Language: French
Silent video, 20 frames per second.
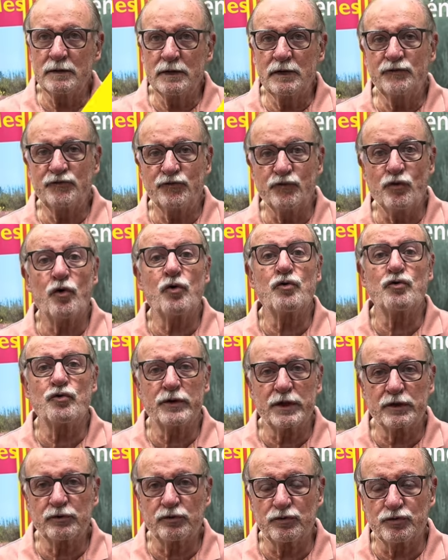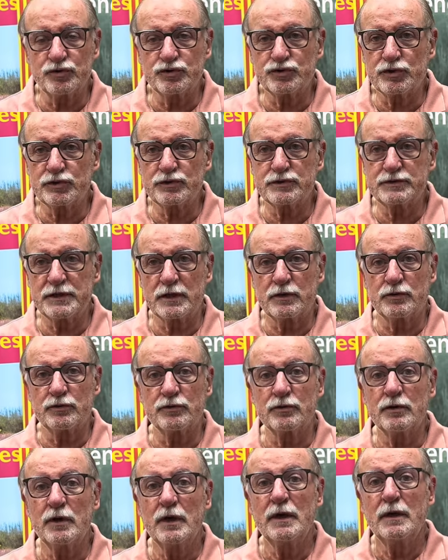Il faut reconnaître une chose, c'est
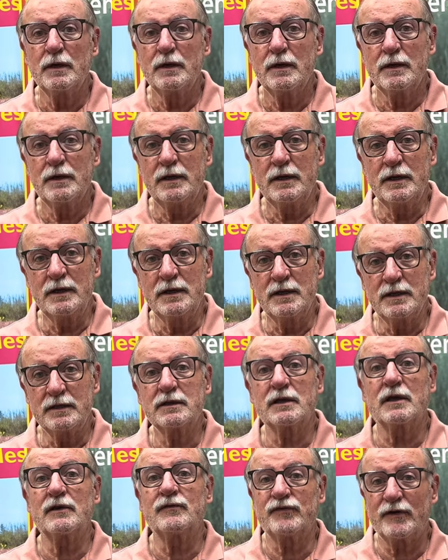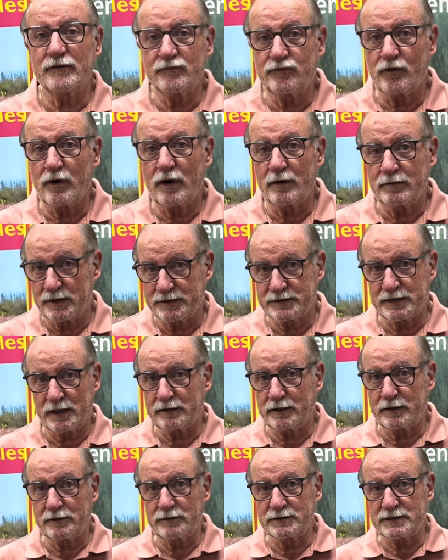qu'il est très favorable à
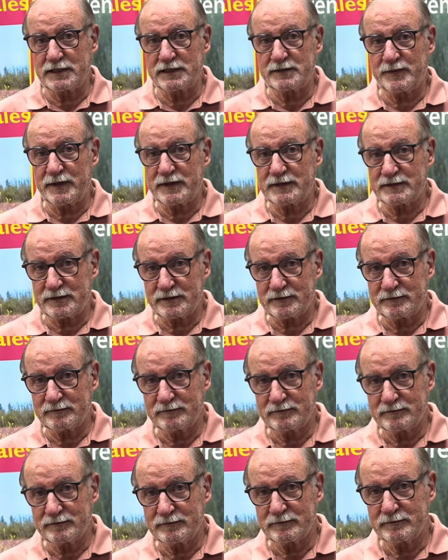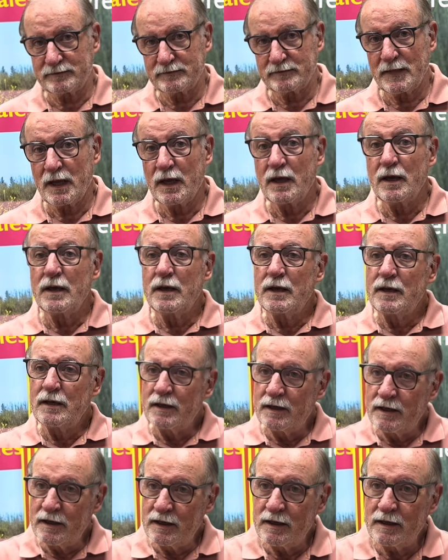certaines espèces
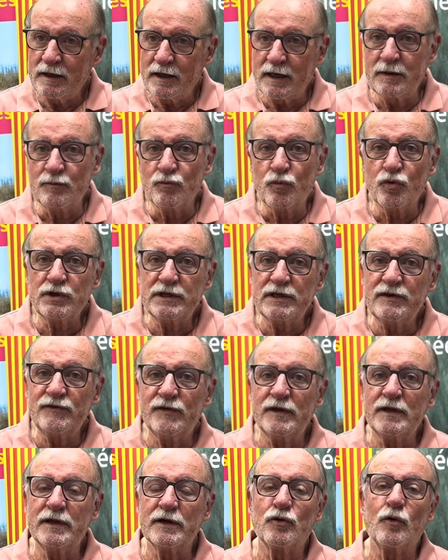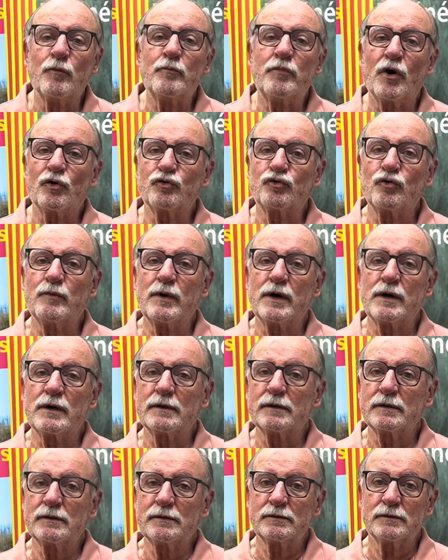et il modifie les
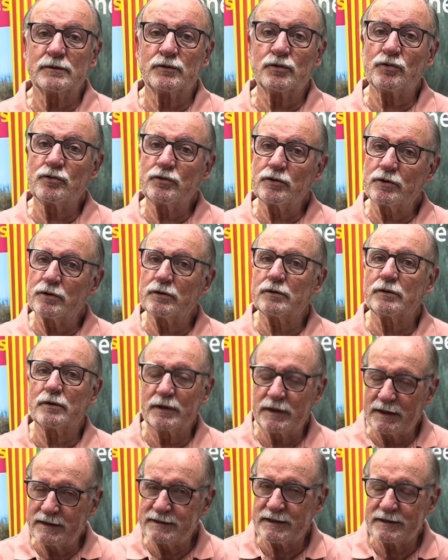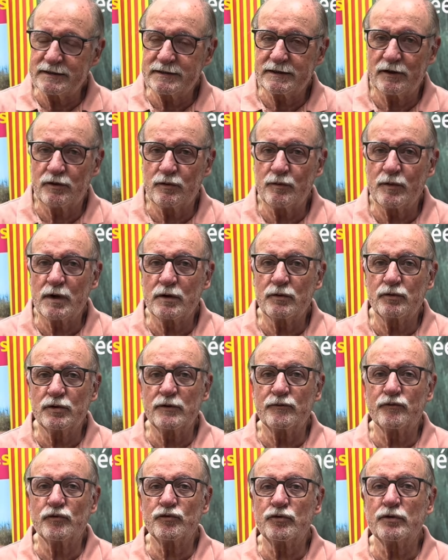comportements, donc essentiellement au
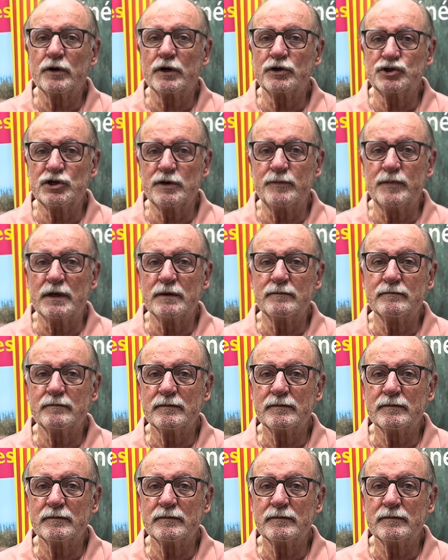niveau du grand gibier.